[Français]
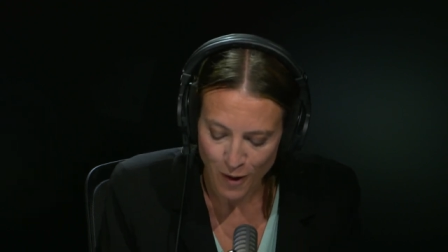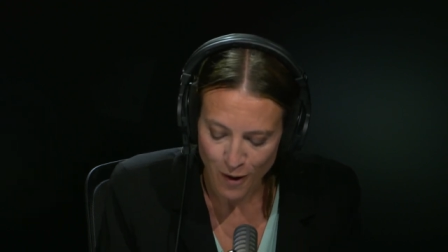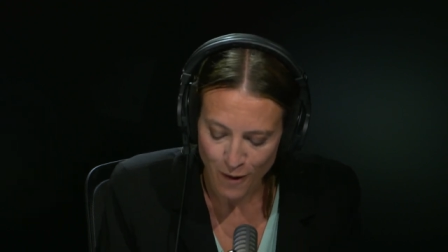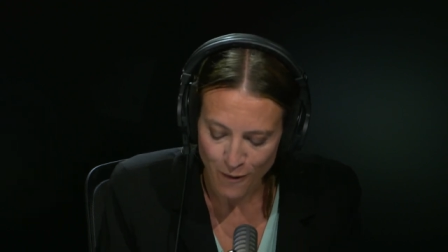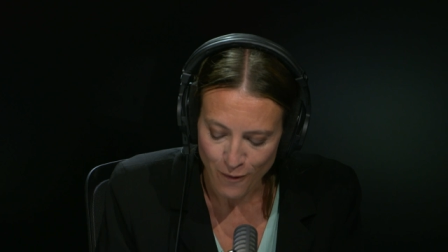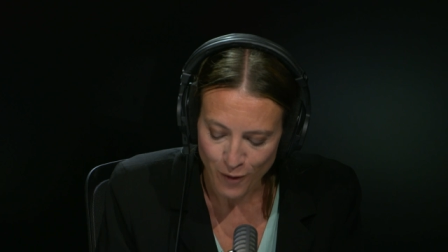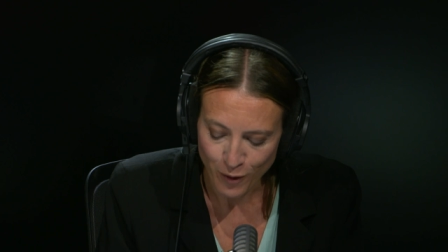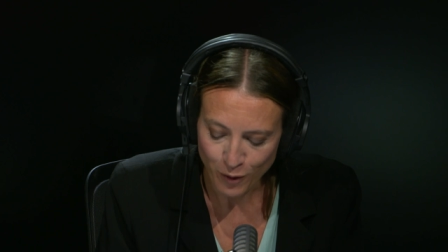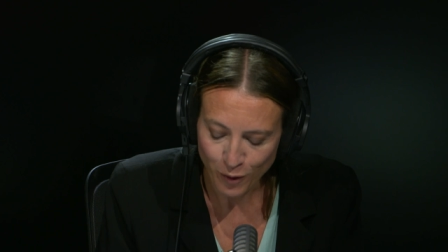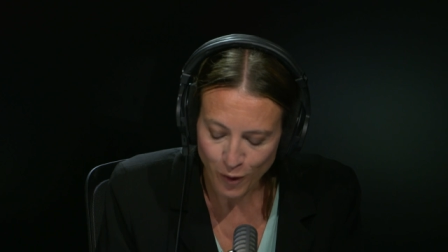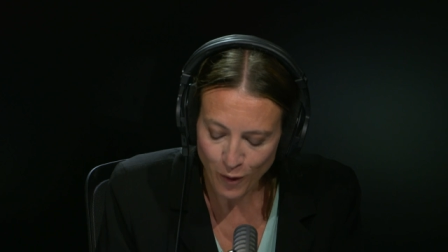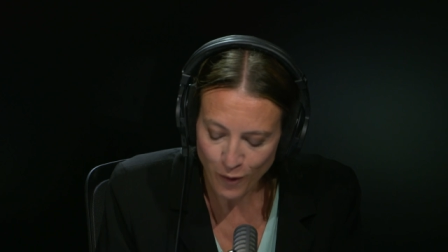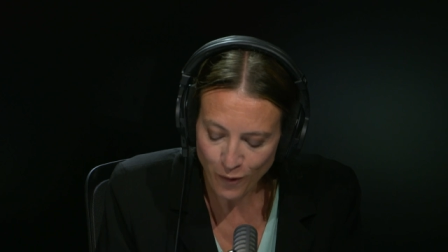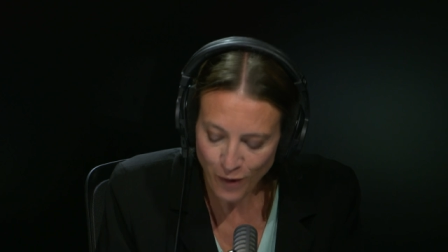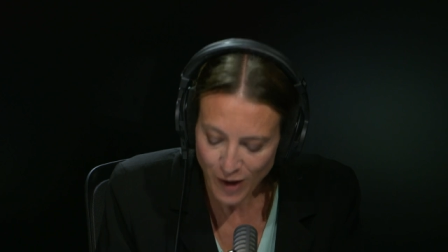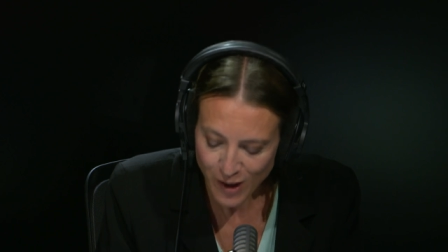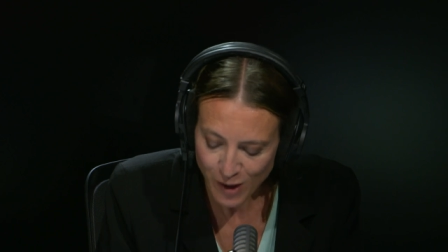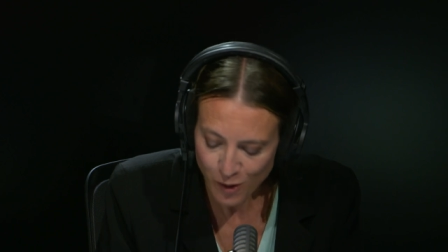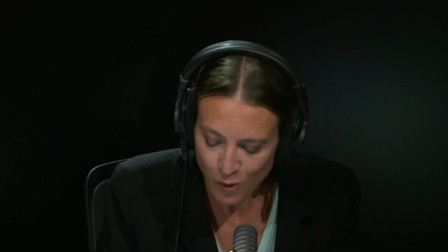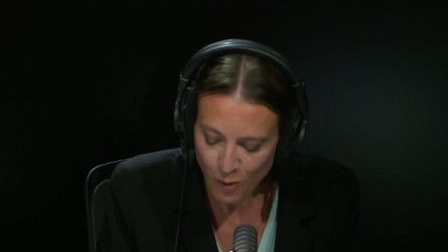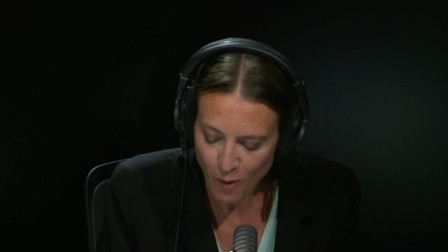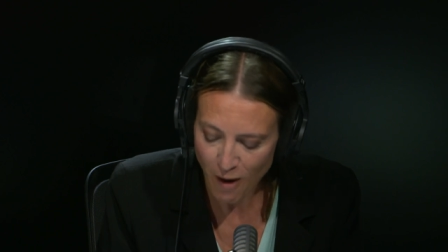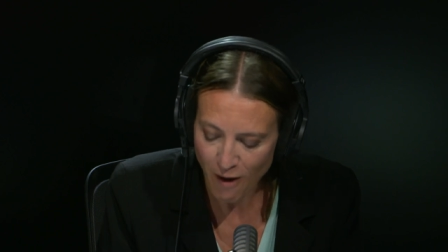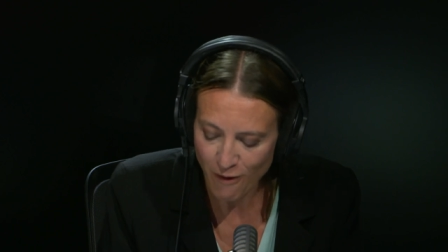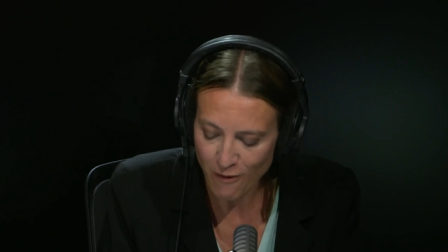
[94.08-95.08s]
votre
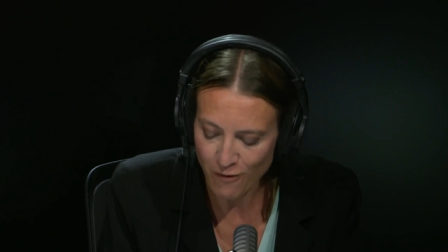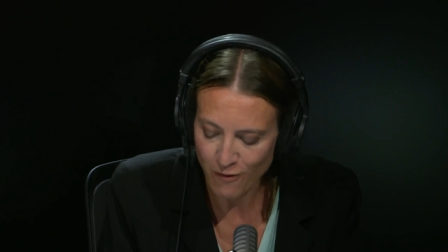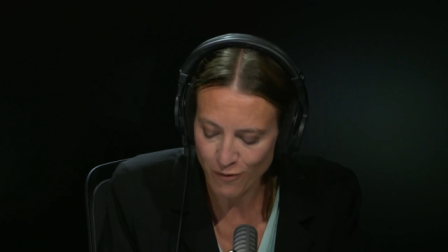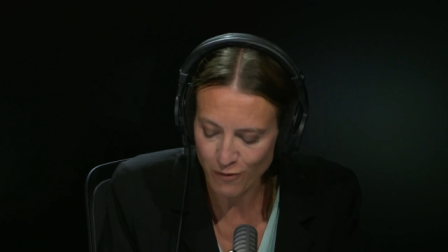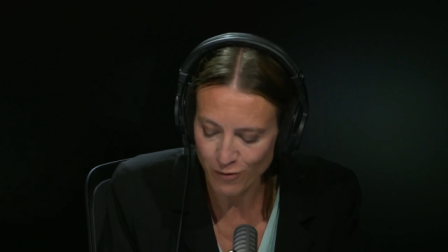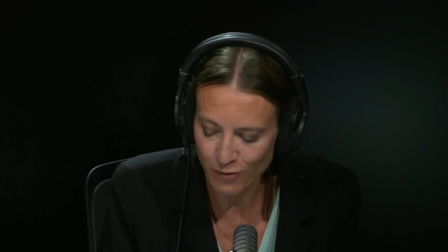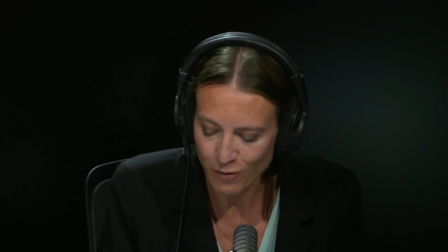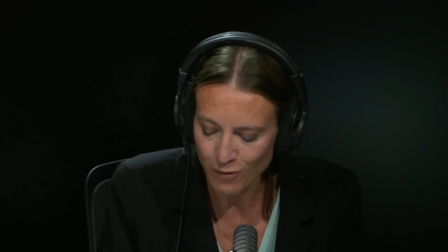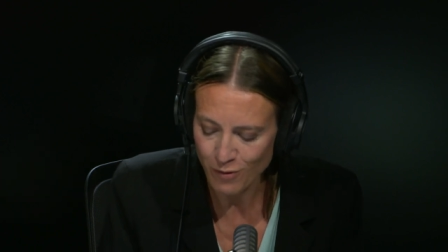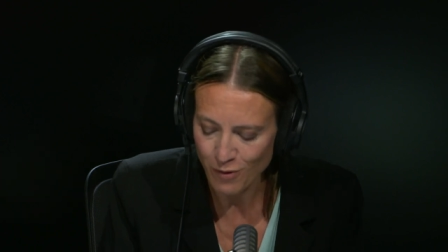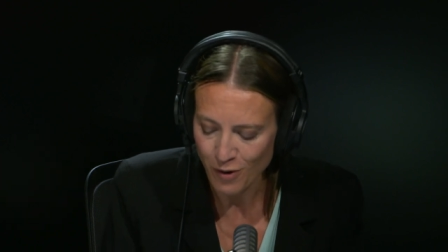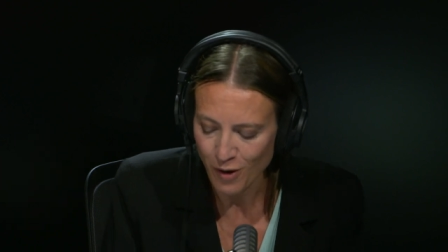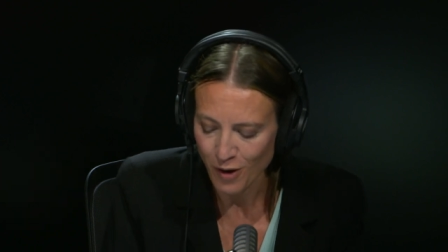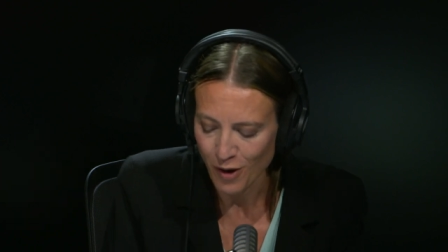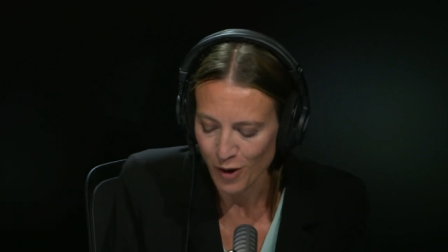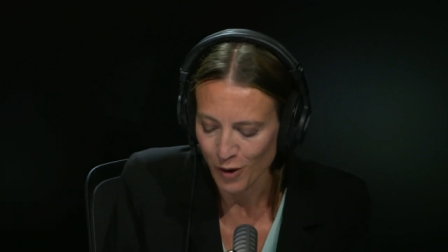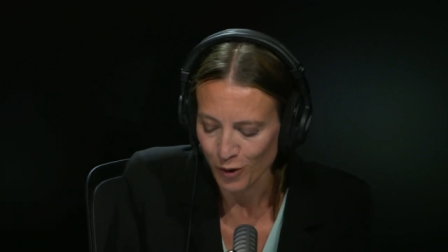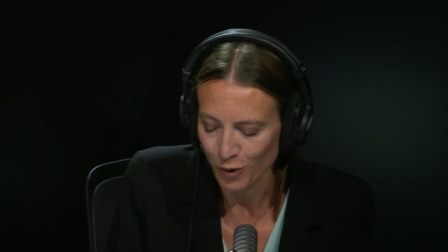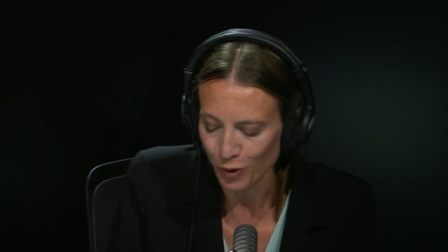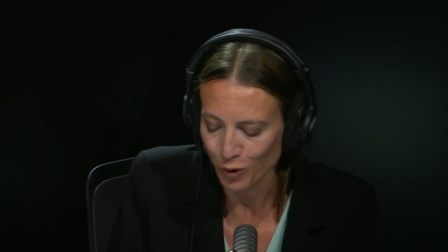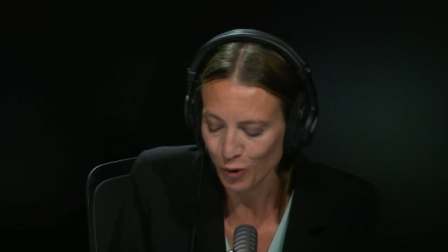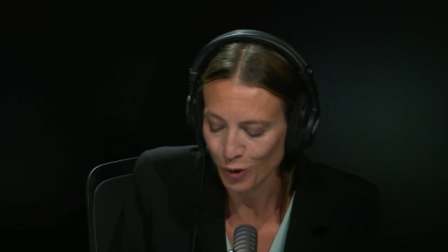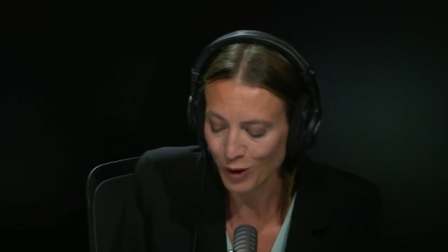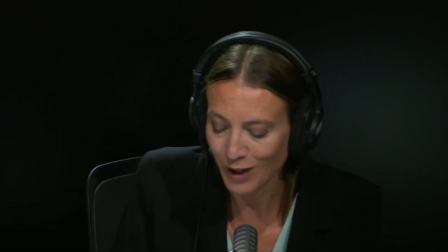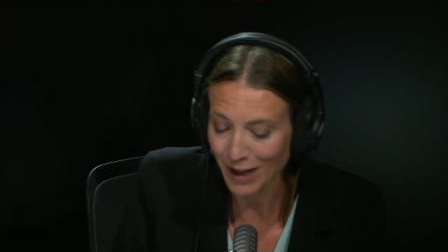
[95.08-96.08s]
façon à vous,
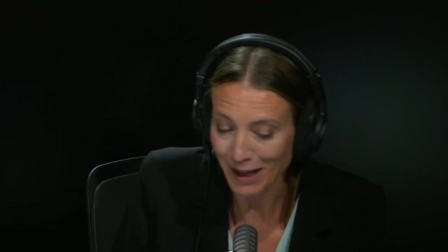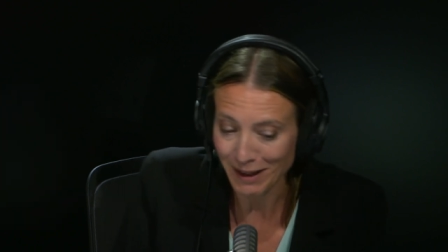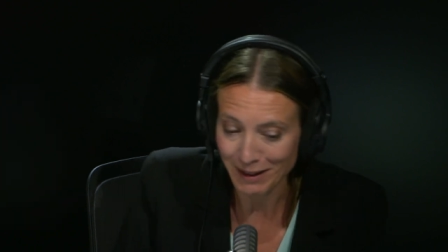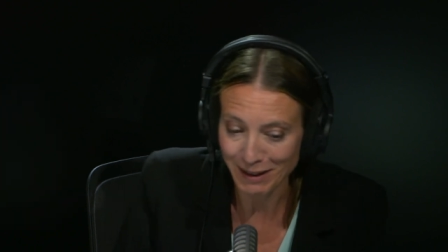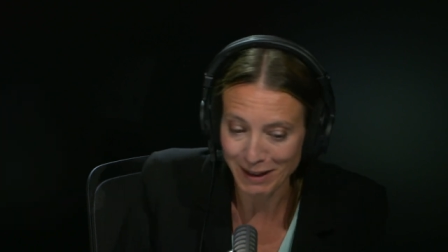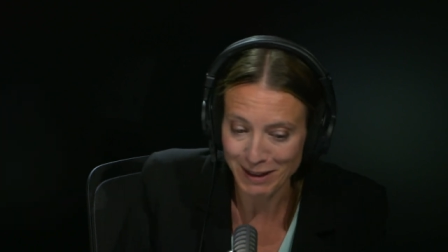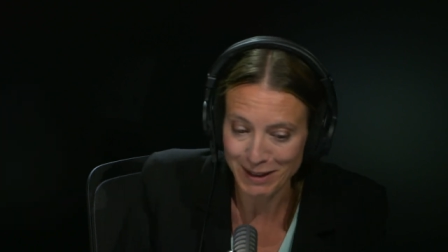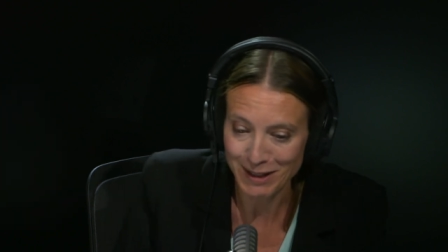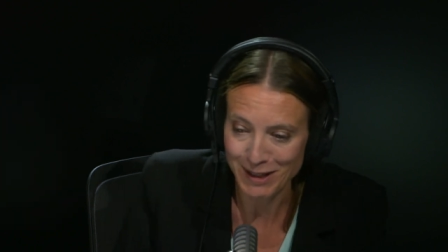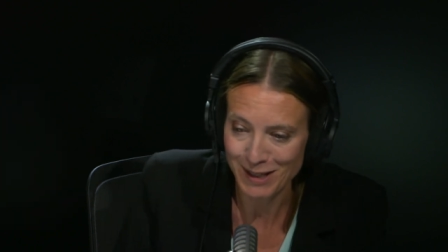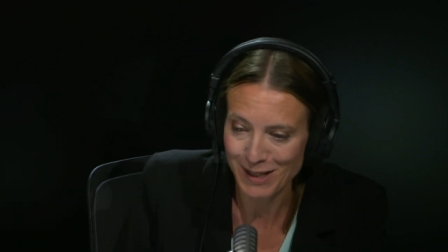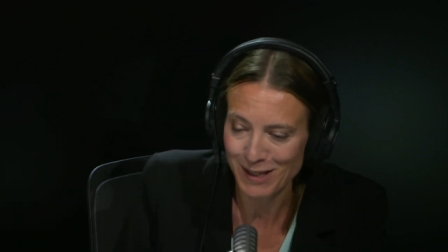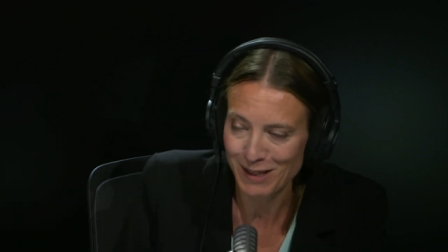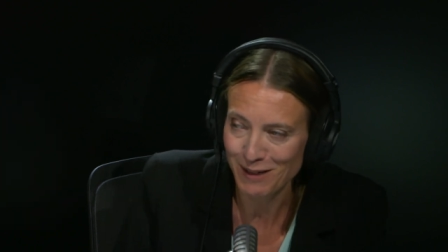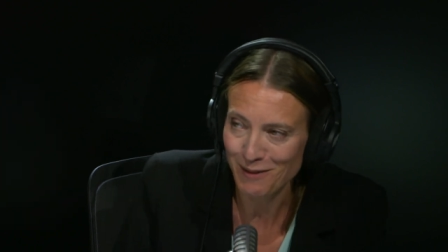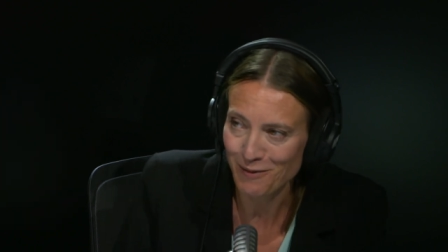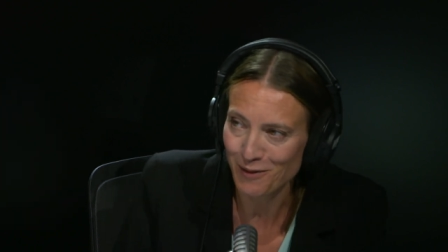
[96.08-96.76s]
de canaliser